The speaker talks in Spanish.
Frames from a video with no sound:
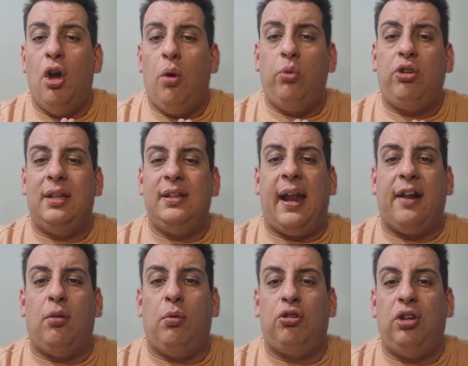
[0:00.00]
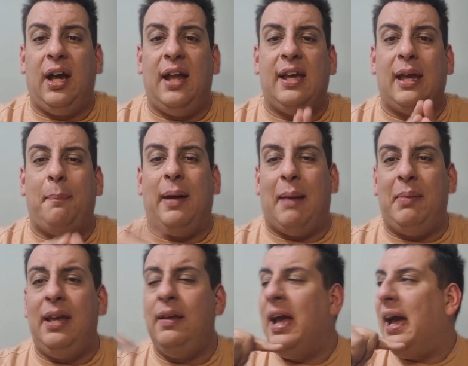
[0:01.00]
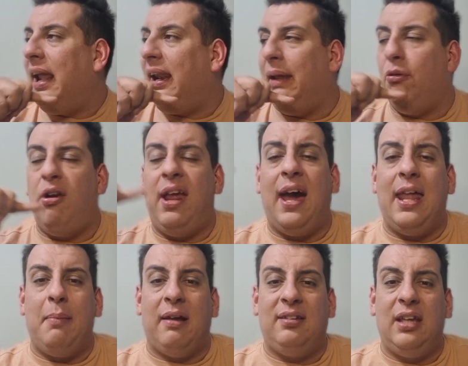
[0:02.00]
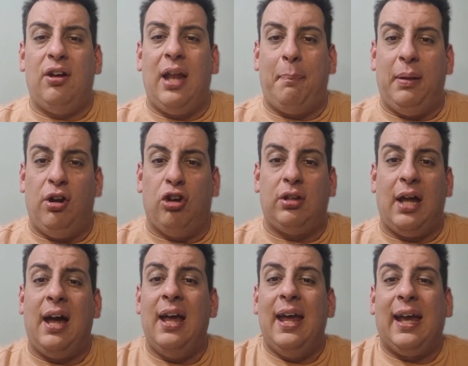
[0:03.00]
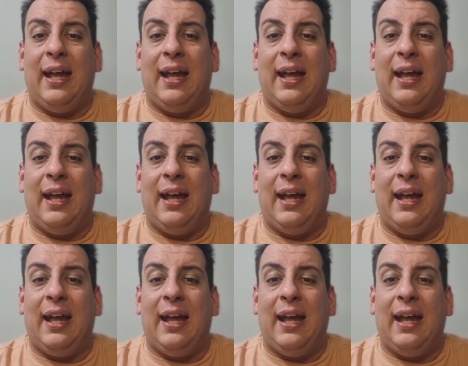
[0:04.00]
un central como Sigali que para mí revolea demasiado la pelota,